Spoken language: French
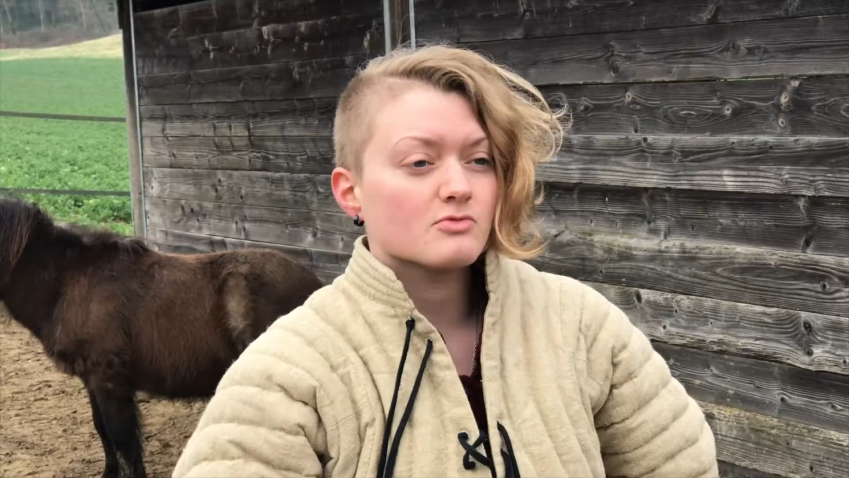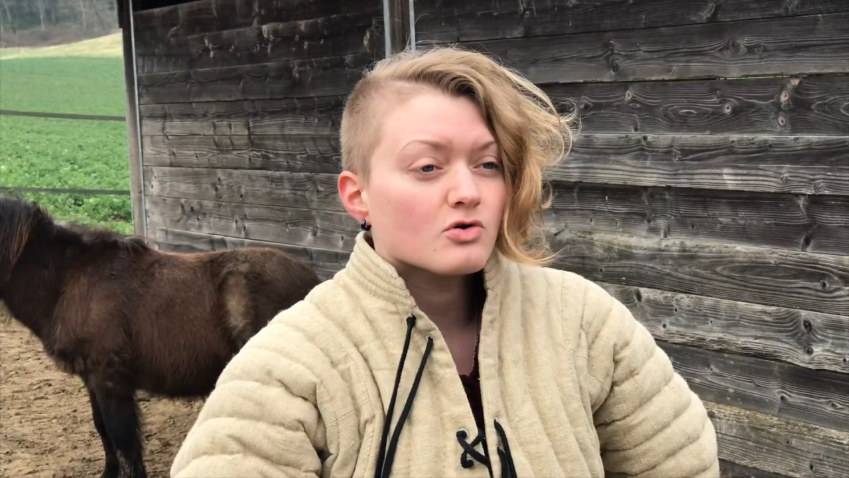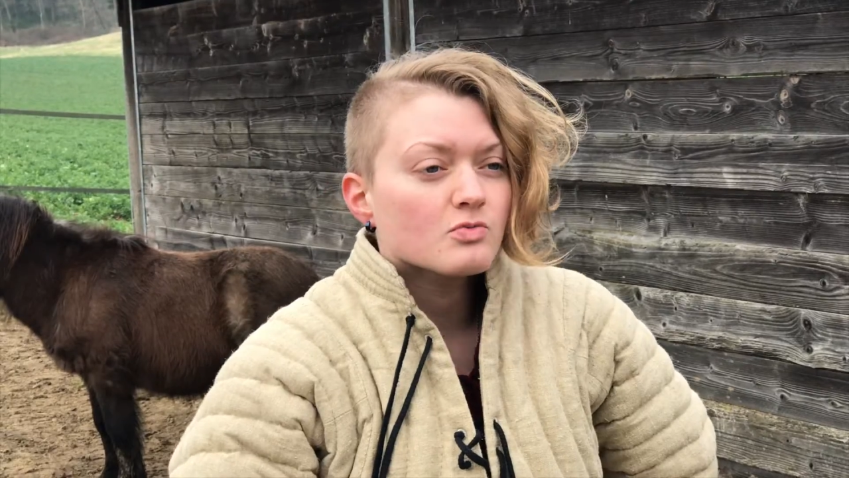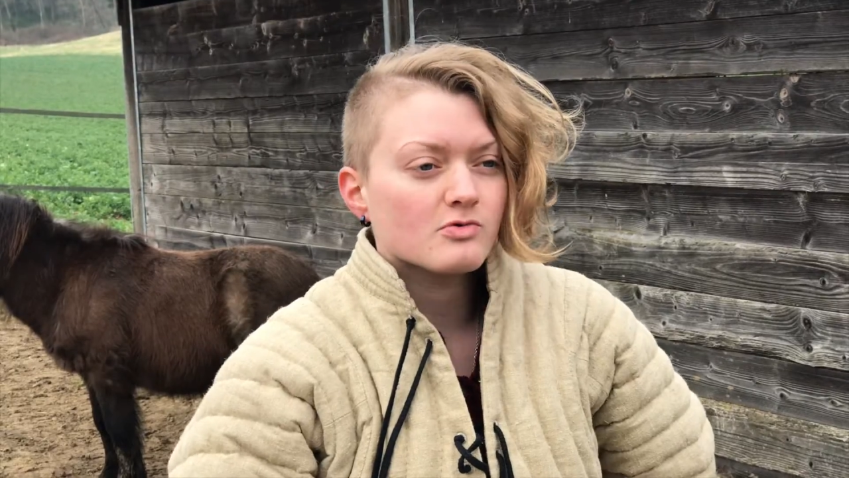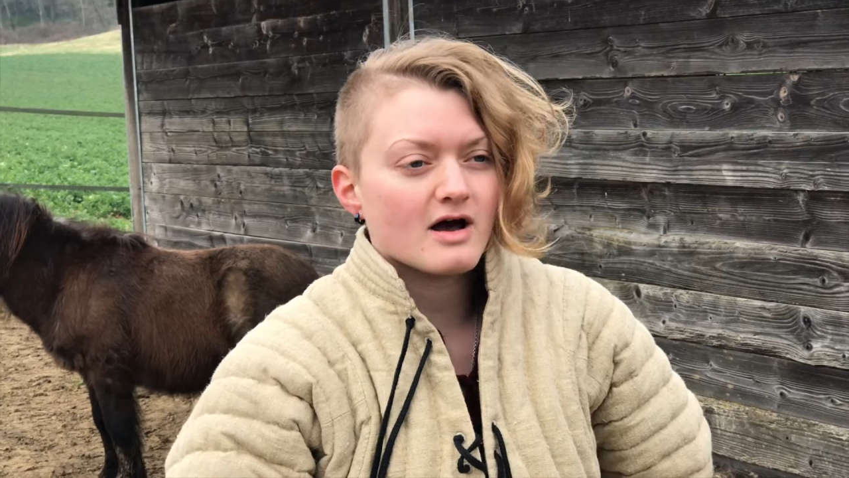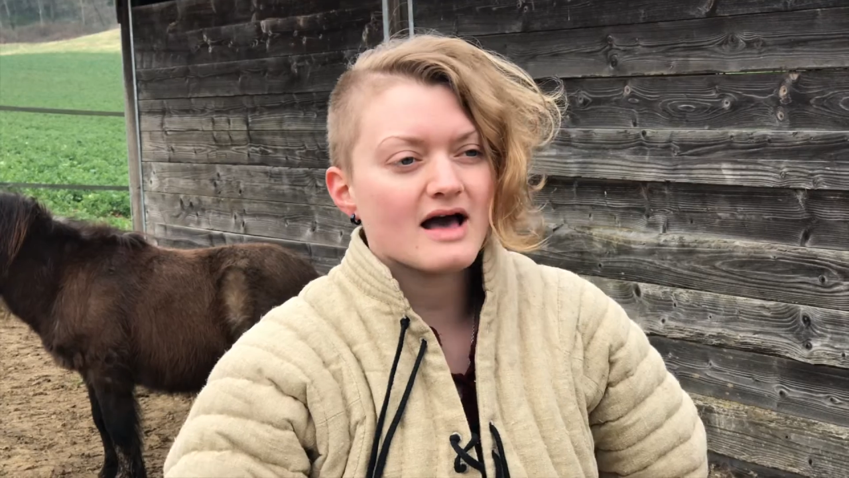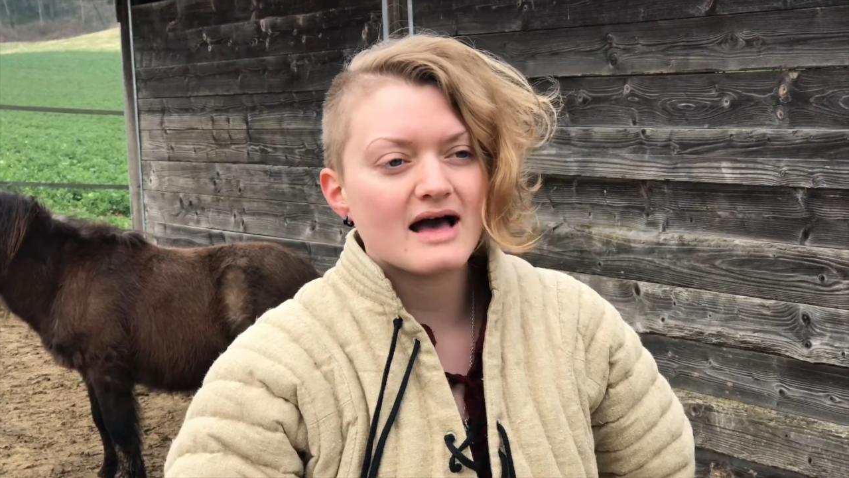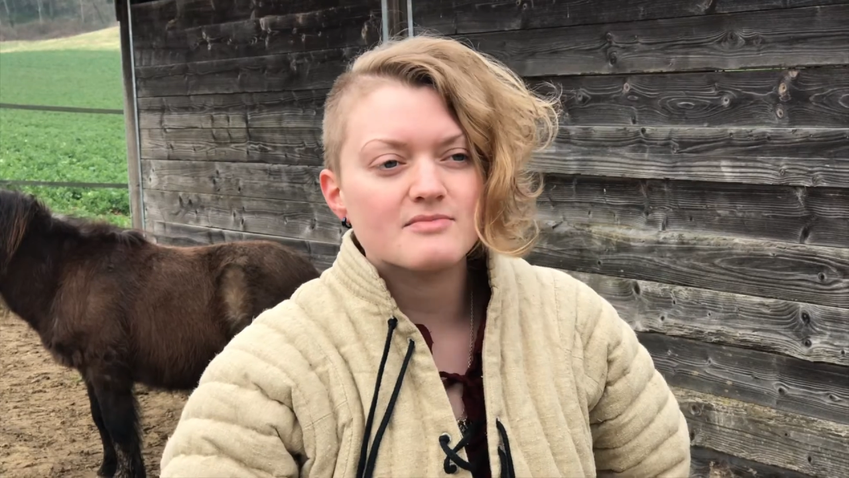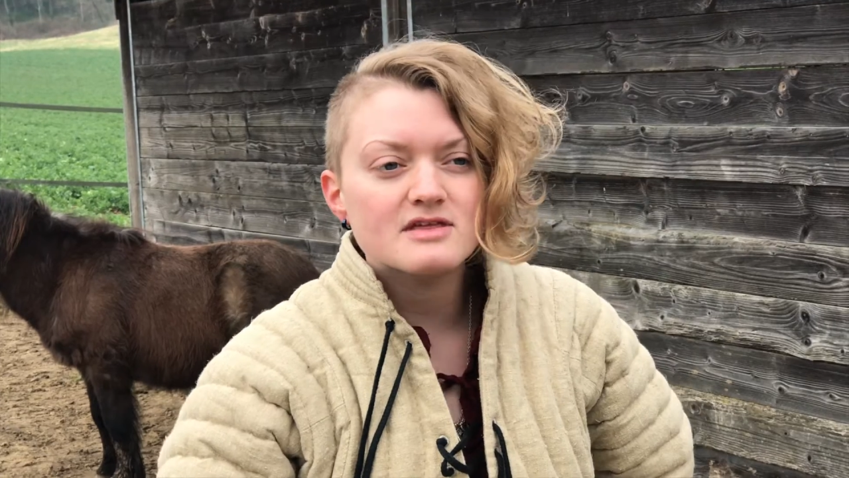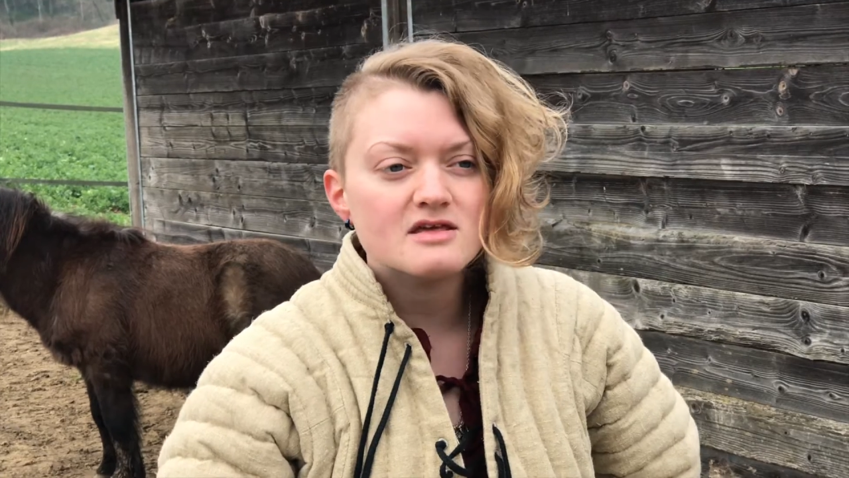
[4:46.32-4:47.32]
au moins
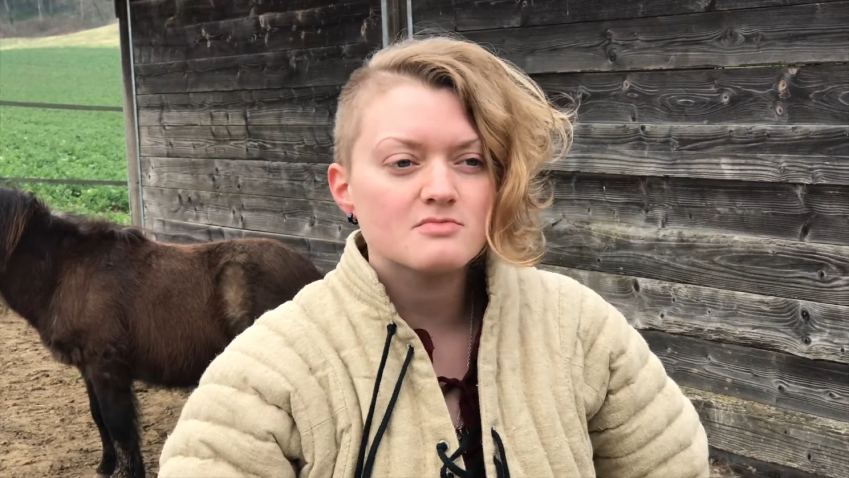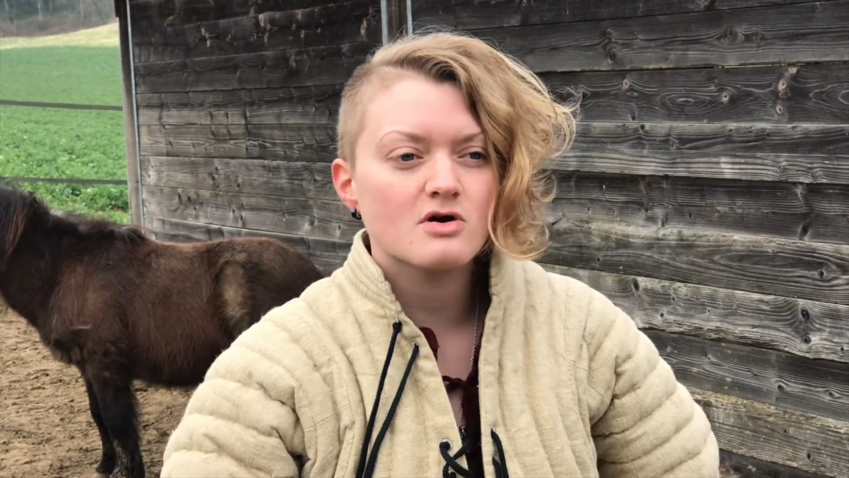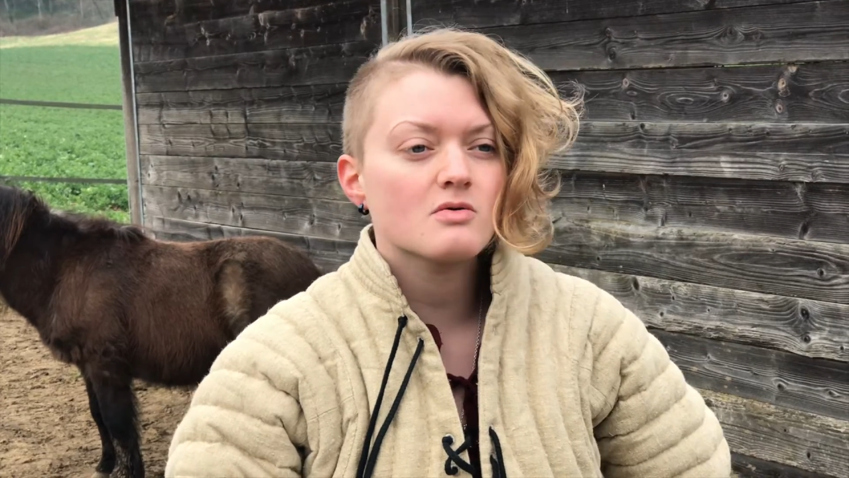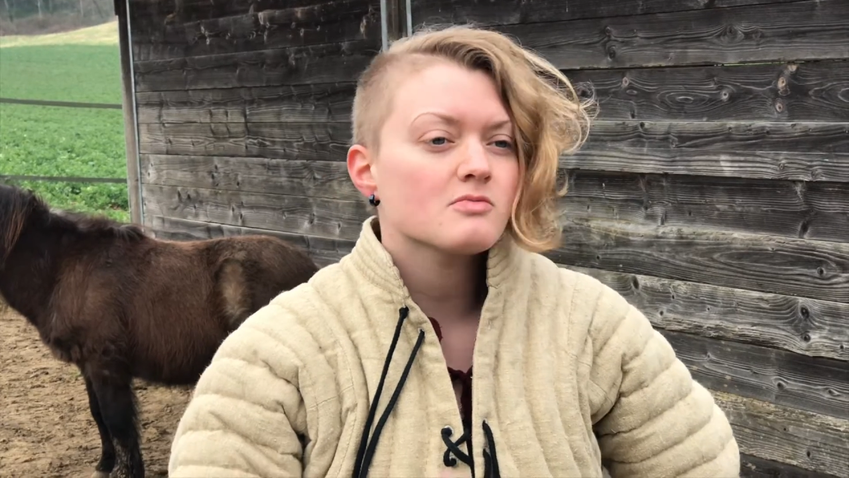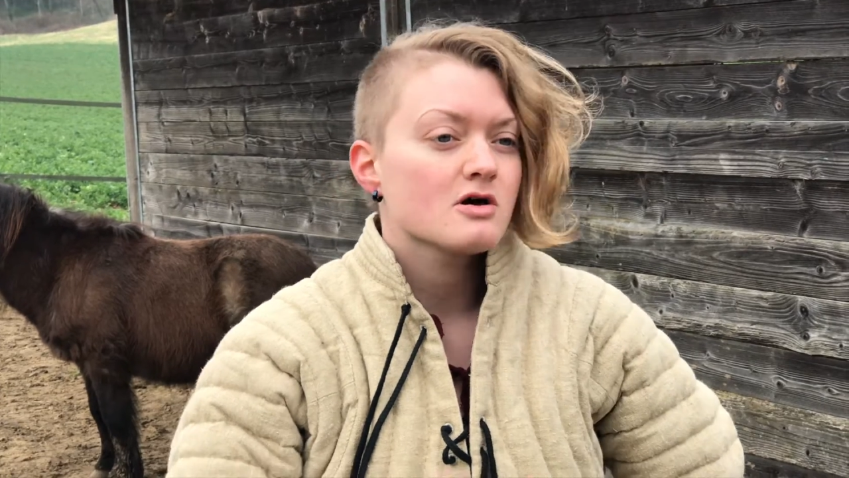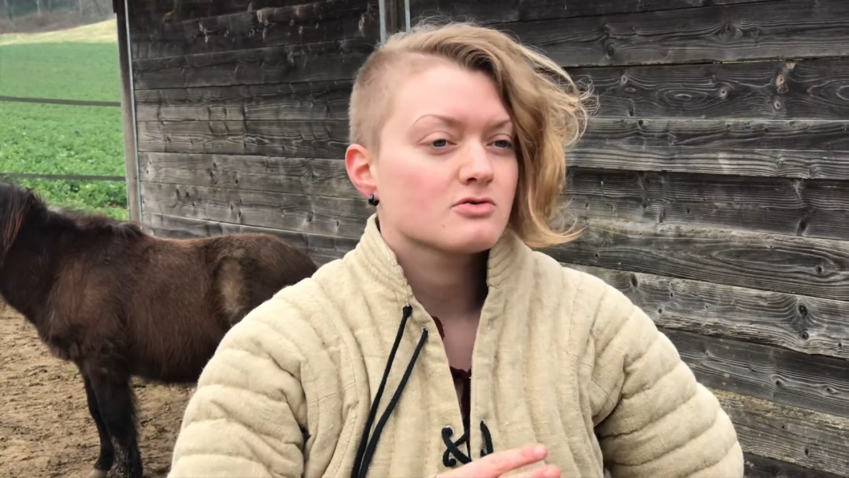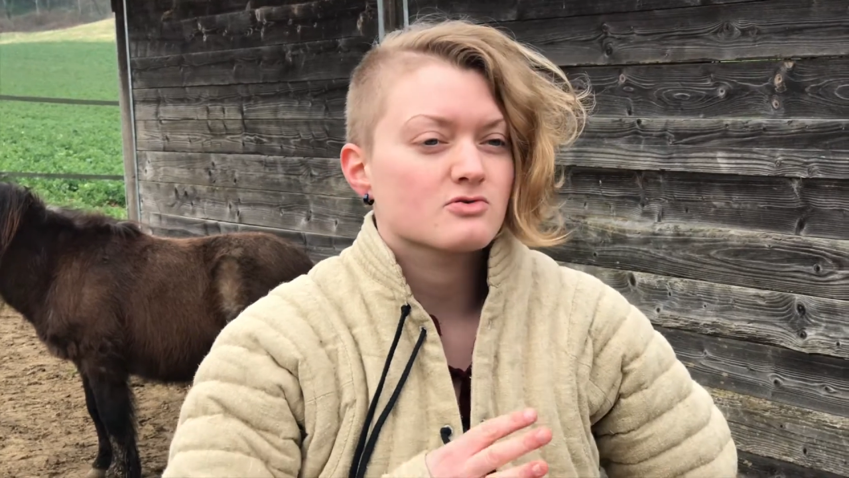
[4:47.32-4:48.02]
un minimum